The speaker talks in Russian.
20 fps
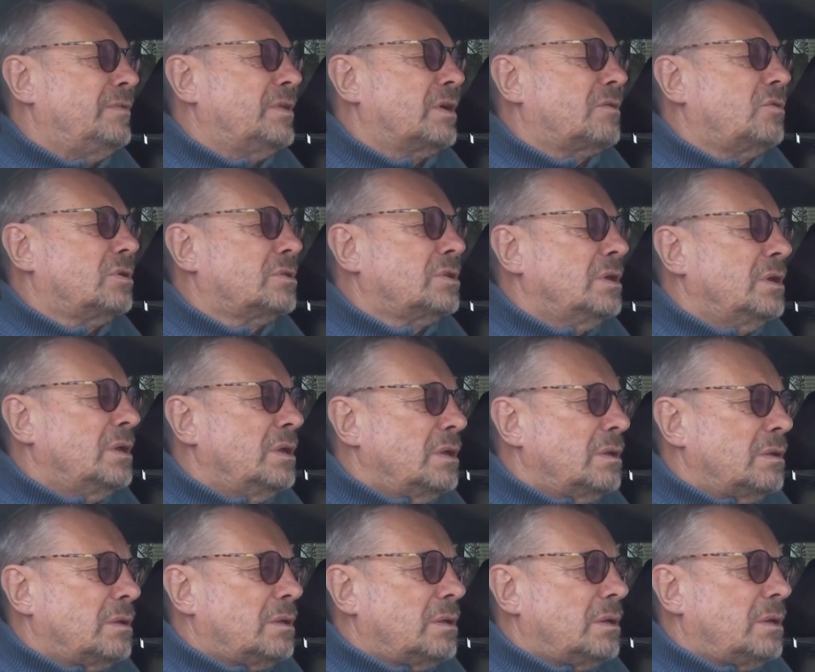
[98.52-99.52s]
Так вот,
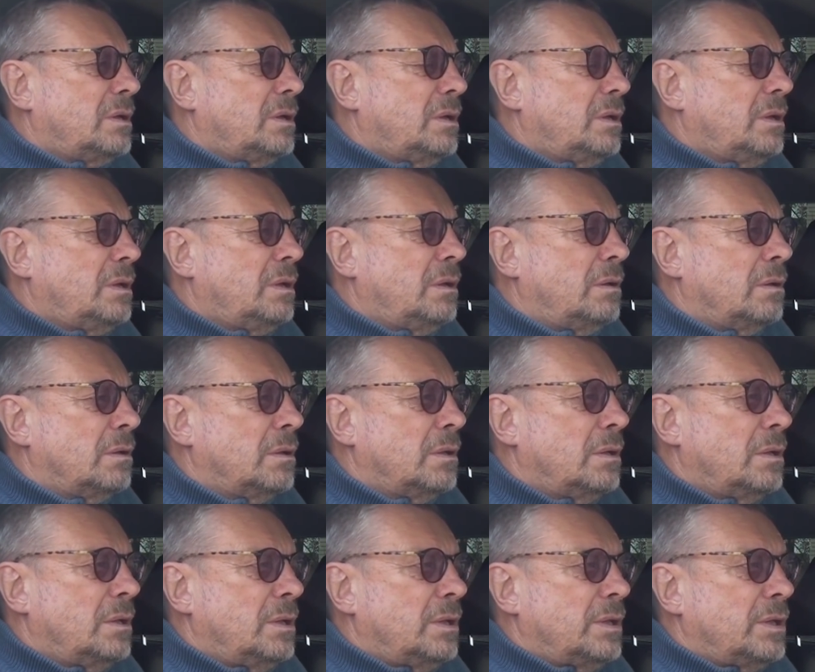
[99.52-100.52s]
э,
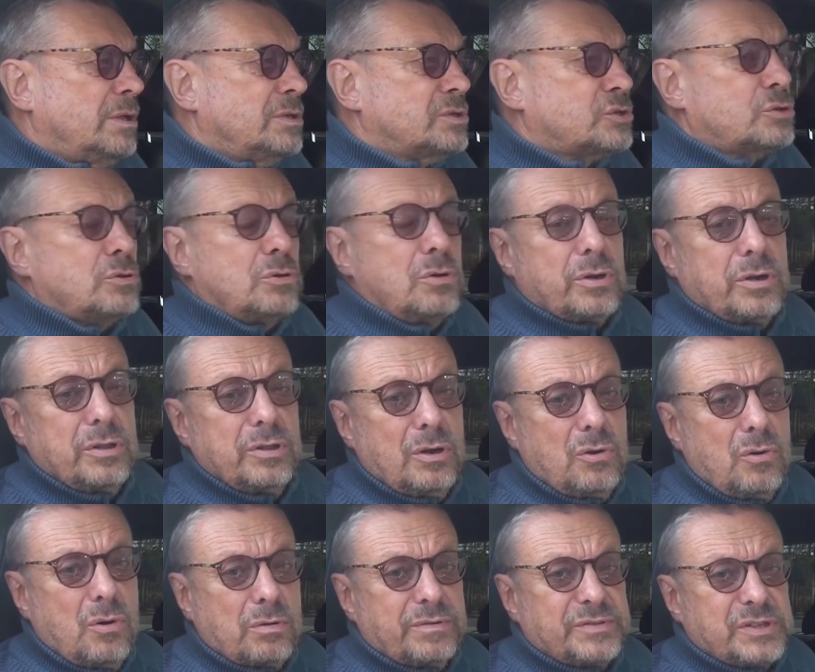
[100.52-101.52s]
история
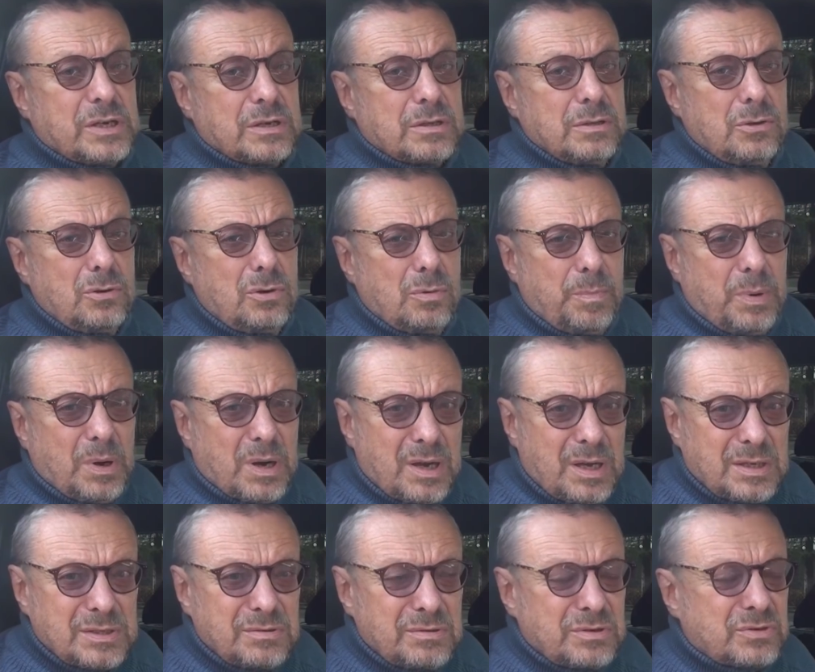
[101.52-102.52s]
наук всех наук
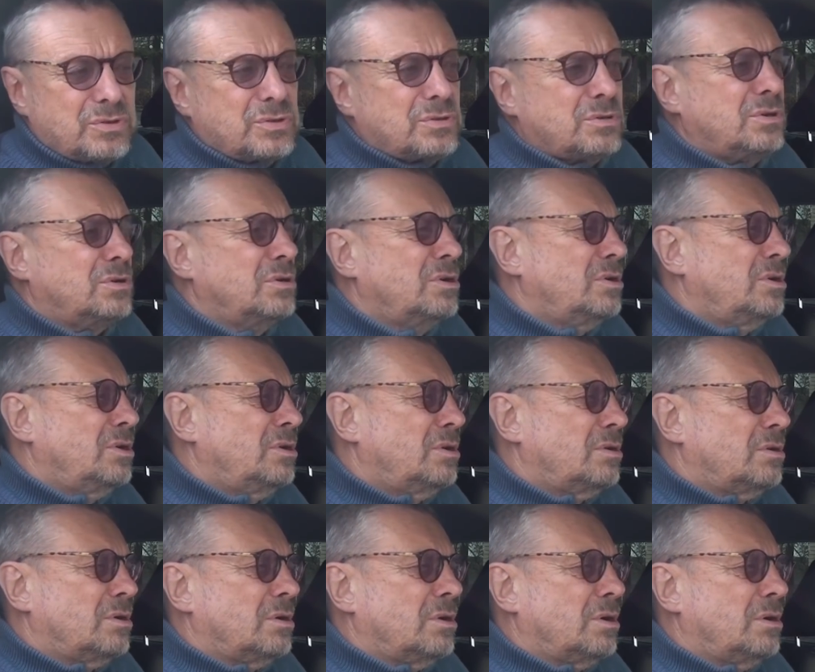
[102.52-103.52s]
показывает, что
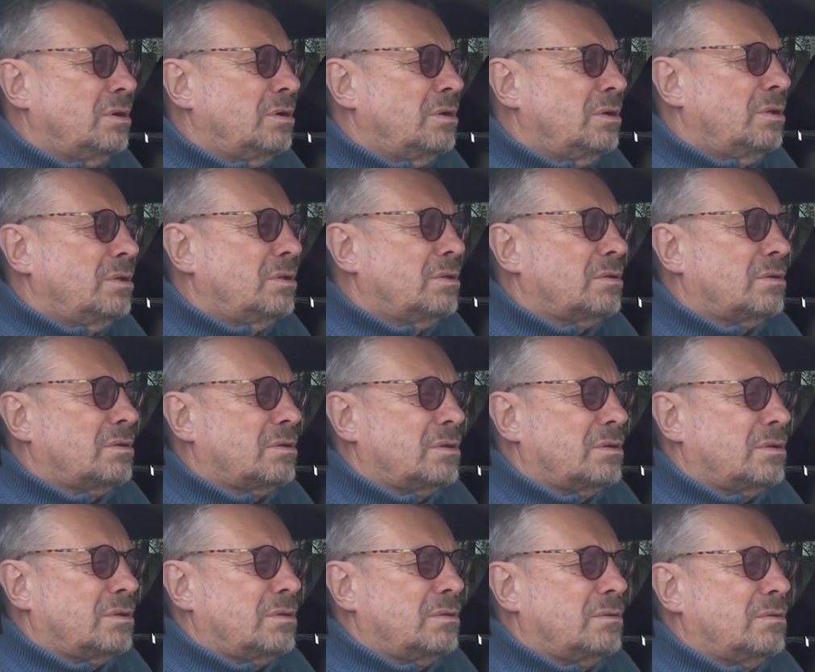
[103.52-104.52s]
э,
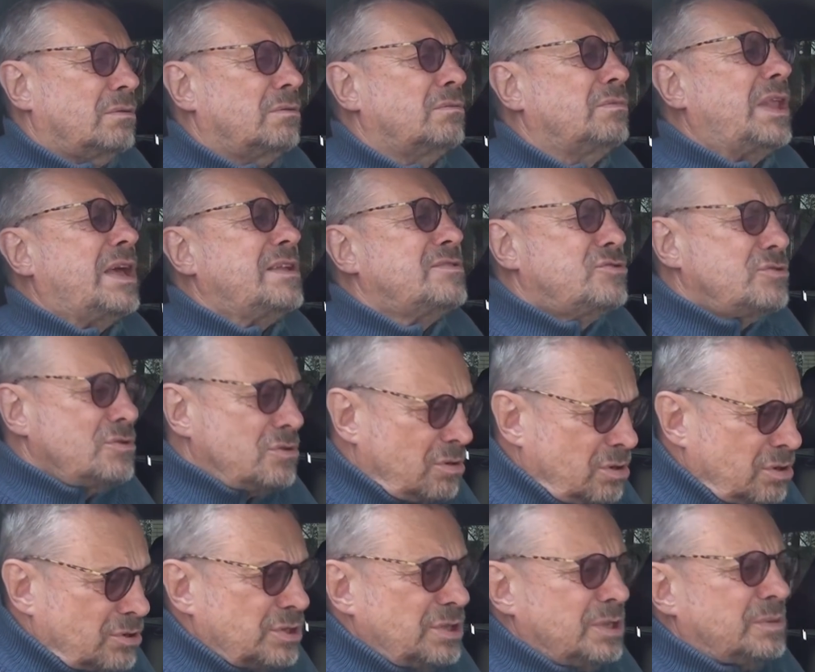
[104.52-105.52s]
э,
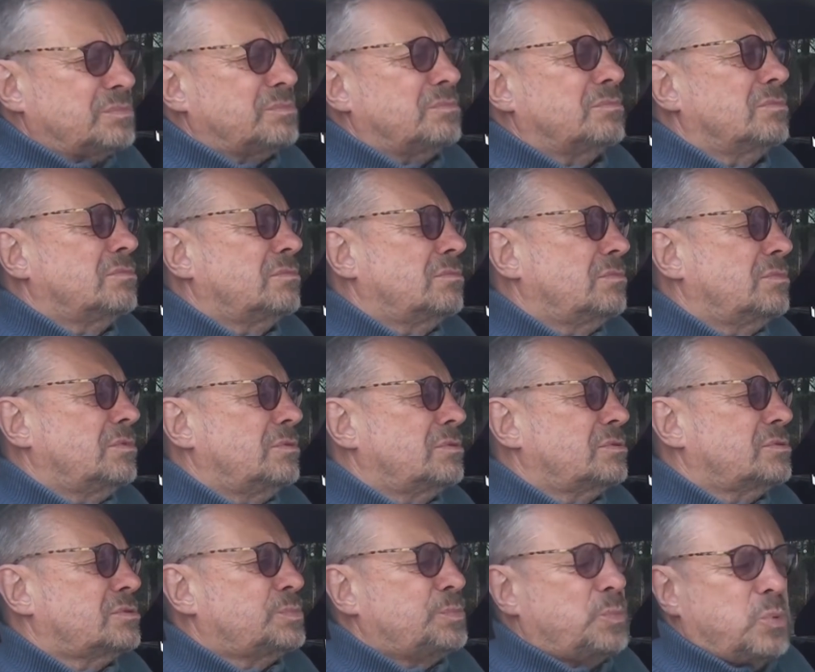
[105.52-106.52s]
надежным
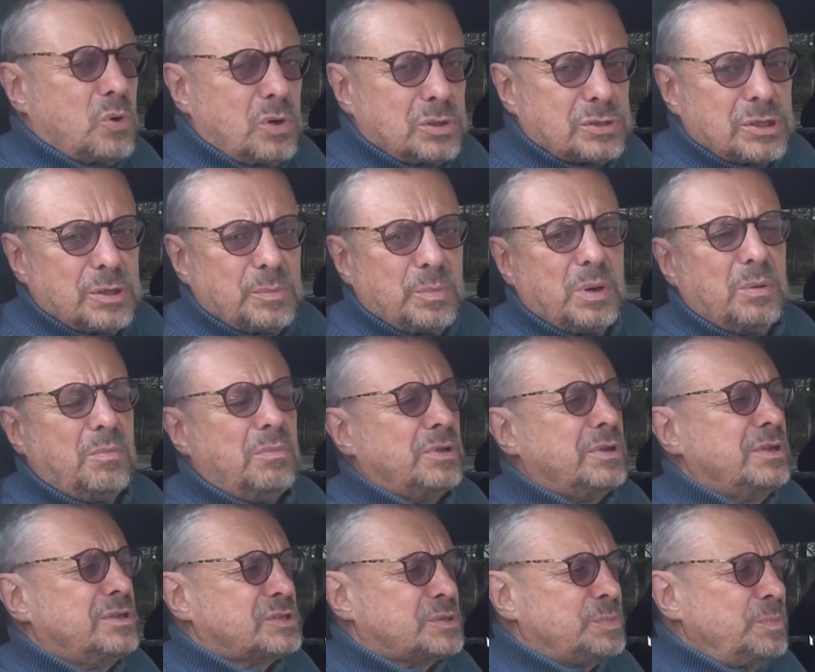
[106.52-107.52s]
способом
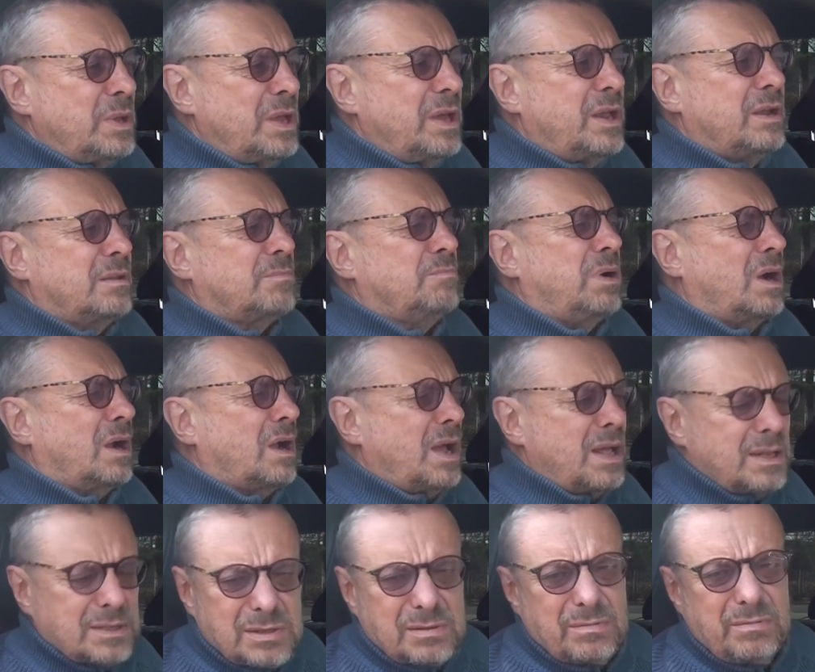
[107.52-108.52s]
измерить
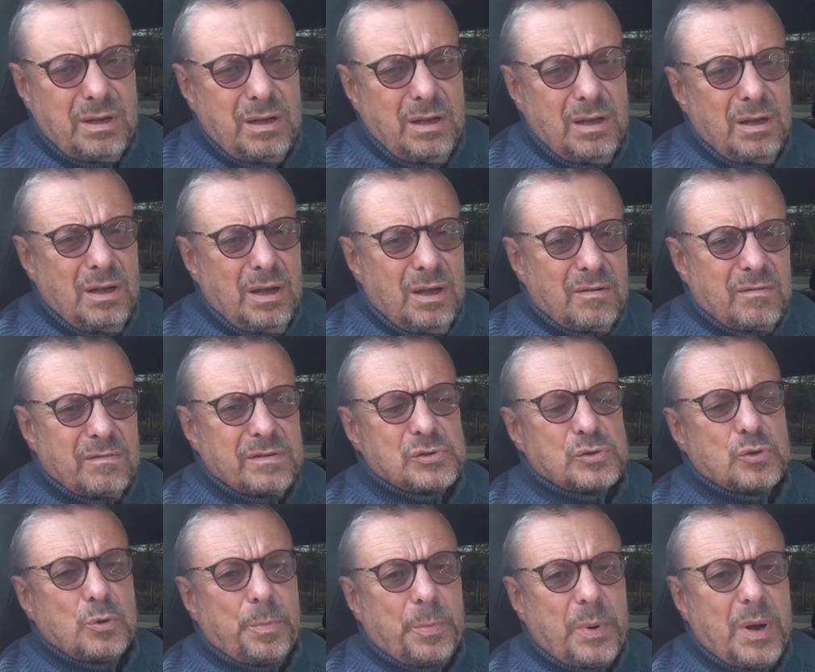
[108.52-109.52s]
богатство
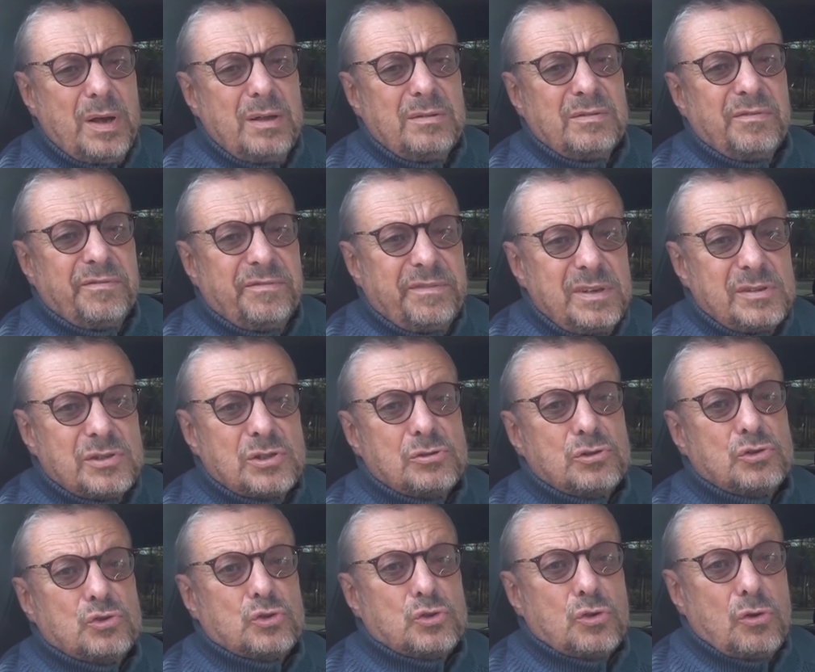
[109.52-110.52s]
выступает
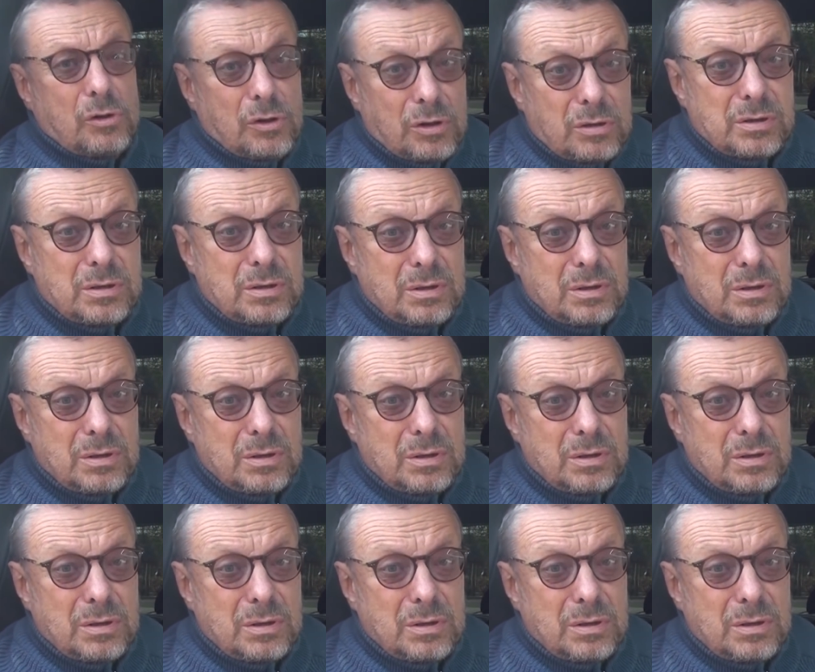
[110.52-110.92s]
вес золота.